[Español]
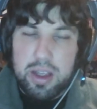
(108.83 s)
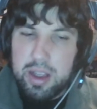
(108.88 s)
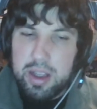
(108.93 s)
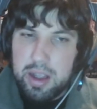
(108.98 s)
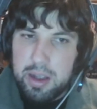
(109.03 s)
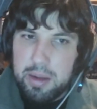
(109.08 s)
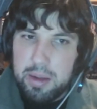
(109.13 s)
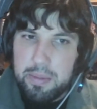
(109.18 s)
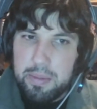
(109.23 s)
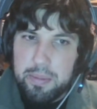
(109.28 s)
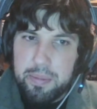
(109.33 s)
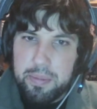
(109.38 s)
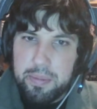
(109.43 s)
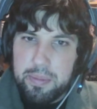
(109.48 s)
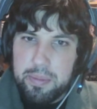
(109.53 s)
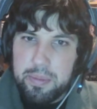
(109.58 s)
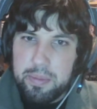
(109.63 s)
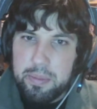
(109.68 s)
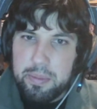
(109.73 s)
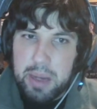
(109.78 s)

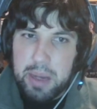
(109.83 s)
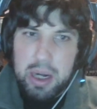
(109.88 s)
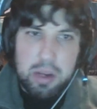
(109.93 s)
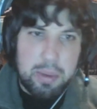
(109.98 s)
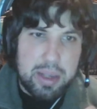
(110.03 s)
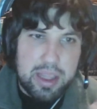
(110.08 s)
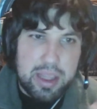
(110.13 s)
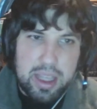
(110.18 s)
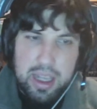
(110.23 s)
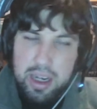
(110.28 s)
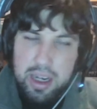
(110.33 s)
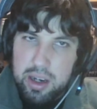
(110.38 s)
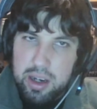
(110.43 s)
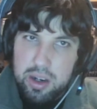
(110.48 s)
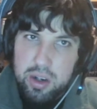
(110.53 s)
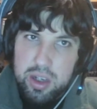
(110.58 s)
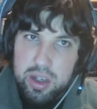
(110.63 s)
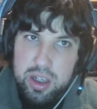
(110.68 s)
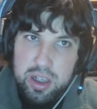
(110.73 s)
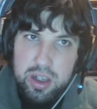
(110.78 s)
em, para comentar,
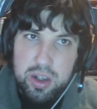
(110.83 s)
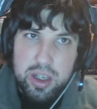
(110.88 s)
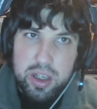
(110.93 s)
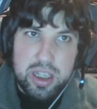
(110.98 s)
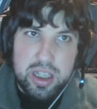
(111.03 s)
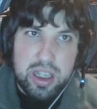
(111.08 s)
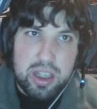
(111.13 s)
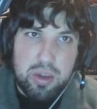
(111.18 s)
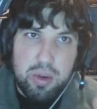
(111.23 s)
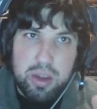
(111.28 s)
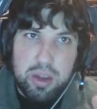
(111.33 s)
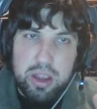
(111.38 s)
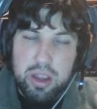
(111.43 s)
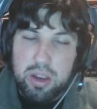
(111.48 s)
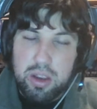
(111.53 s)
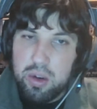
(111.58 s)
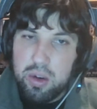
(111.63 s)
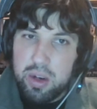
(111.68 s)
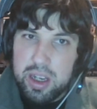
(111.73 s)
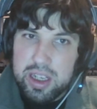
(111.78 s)
lo que es la
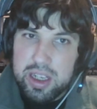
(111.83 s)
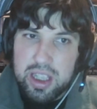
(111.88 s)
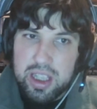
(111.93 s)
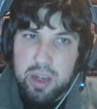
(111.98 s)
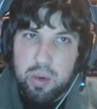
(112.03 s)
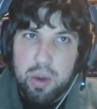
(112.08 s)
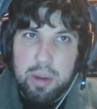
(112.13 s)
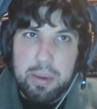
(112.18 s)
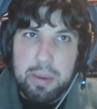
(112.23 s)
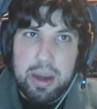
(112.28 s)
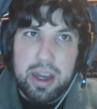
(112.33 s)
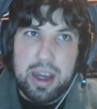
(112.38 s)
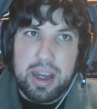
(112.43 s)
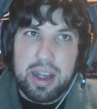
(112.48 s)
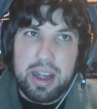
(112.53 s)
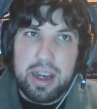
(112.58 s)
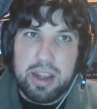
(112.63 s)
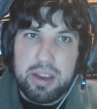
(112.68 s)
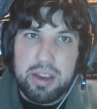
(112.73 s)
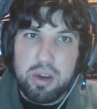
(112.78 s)
actualización de esta nueva,
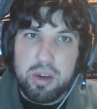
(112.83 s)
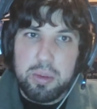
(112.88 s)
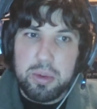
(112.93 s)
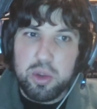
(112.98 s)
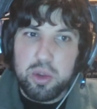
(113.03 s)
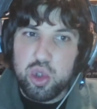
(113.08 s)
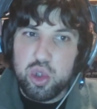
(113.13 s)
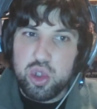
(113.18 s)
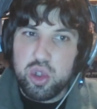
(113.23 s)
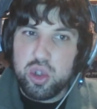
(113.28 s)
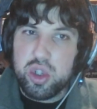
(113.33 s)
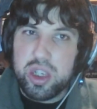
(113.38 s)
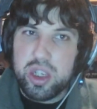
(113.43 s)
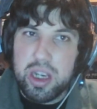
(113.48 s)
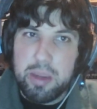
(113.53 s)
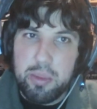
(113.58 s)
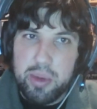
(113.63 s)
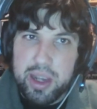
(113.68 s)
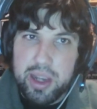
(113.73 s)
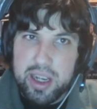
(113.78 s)
la 5.8, no sea
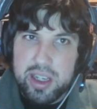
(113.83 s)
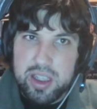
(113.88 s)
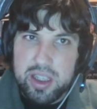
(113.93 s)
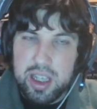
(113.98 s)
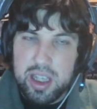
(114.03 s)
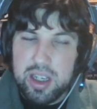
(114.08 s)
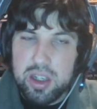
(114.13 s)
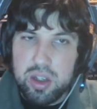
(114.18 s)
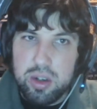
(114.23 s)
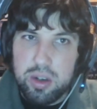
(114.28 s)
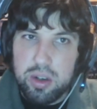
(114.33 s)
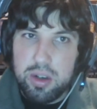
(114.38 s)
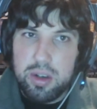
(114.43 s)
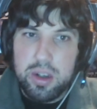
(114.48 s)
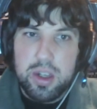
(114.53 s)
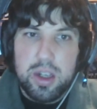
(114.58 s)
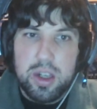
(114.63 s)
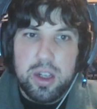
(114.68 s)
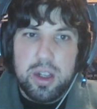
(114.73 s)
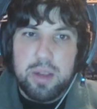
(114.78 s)
muy extenso,
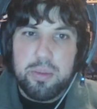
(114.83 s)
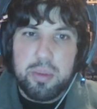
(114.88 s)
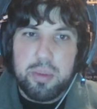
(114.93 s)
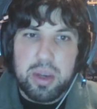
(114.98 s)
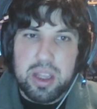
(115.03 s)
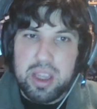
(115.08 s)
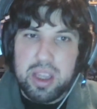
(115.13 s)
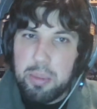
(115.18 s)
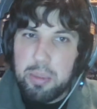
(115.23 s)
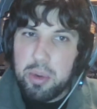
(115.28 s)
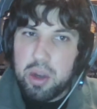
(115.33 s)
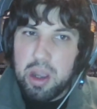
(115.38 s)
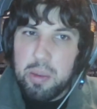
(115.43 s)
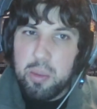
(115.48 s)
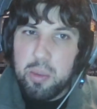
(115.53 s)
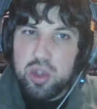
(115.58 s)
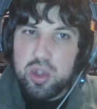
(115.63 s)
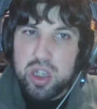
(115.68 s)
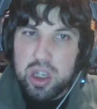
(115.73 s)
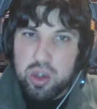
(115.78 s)
porque tampoco hay
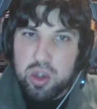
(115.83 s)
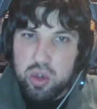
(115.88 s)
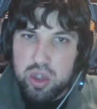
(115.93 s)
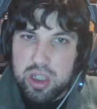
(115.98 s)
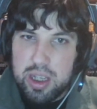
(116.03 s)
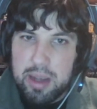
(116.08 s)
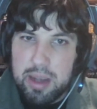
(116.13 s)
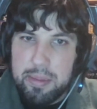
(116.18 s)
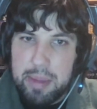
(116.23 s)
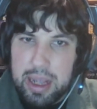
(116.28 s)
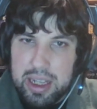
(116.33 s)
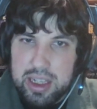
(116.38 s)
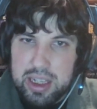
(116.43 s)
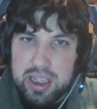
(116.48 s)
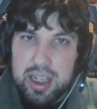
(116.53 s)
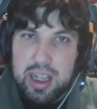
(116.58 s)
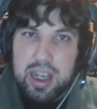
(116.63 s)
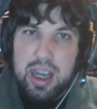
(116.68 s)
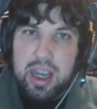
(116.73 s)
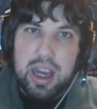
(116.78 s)
mucha cosa más
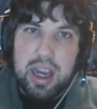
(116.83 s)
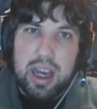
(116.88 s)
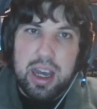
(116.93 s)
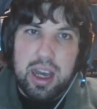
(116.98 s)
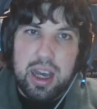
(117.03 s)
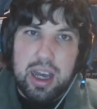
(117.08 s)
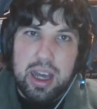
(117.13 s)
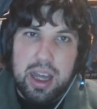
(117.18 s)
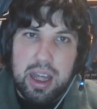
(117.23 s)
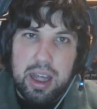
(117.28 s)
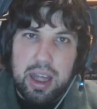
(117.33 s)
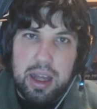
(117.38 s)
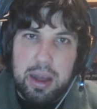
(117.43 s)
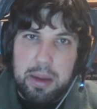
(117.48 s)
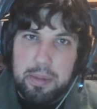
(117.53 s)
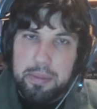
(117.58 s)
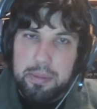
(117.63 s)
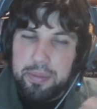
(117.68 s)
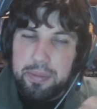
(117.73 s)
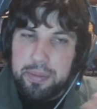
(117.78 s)

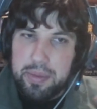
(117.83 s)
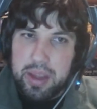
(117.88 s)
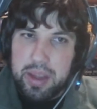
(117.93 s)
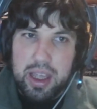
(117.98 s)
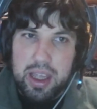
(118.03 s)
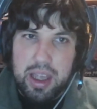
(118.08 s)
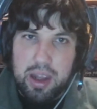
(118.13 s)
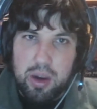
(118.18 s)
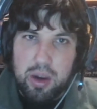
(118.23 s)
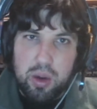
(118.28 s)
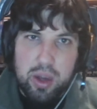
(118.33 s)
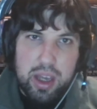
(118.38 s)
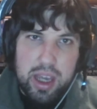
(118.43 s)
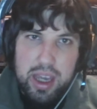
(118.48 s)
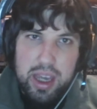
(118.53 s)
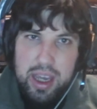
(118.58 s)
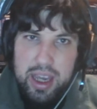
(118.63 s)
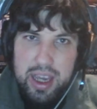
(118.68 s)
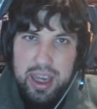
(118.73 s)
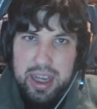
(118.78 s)
em, de lo
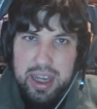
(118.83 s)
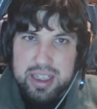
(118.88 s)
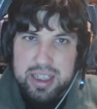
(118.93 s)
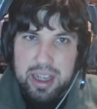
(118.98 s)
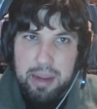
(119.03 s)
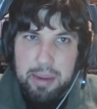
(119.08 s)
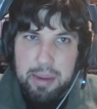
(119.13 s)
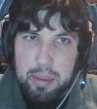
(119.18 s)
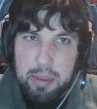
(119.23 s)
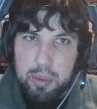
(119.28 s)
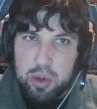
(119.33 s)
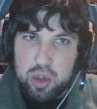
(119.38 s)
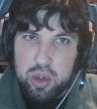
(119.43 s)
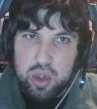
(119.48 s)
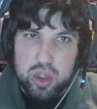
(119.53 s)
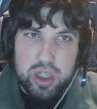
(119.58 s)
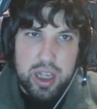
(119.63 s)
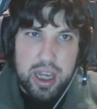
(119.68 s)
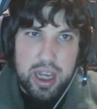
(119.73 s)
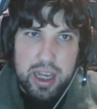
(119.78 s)
que ya sabemos, o
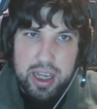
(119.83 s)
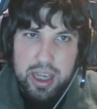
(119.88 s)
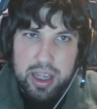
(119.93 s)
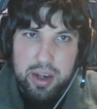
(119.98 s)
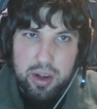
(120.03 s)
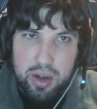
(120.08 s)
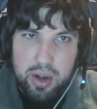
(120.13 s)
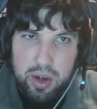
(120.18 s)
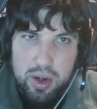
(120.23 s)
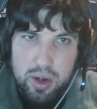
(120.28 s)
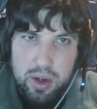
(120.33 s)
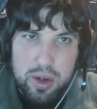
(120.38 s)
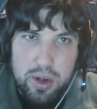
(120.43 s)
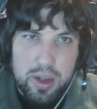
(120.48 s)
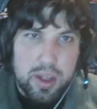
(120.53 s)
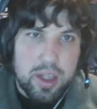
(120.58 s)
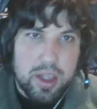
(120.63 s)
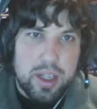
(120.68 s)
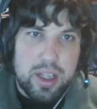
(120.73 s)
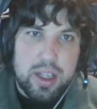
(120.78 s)
sea que no,
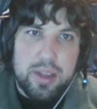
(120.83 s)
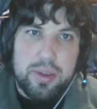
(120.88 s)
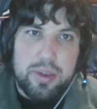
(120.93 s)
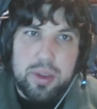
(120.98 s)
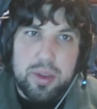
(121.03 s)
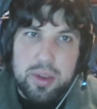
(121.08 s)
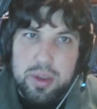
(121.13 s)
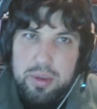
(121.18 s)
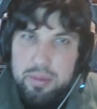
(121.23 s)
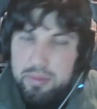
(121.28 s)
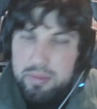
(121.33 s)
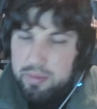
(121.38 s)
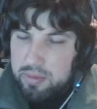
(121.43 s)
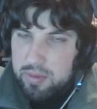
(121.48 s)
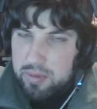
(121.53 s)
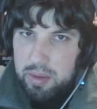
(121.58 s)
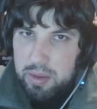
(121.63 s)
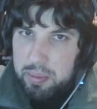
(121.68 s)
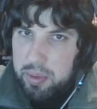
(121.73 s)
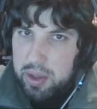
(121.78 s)
mm,
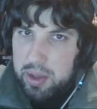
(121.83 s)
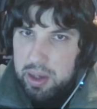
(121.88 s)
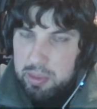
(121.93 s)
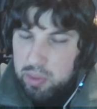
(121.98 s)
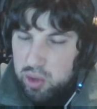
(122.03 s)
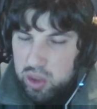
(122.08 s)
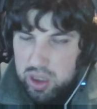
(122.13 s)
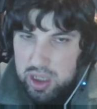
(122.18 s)
no podremos, eh,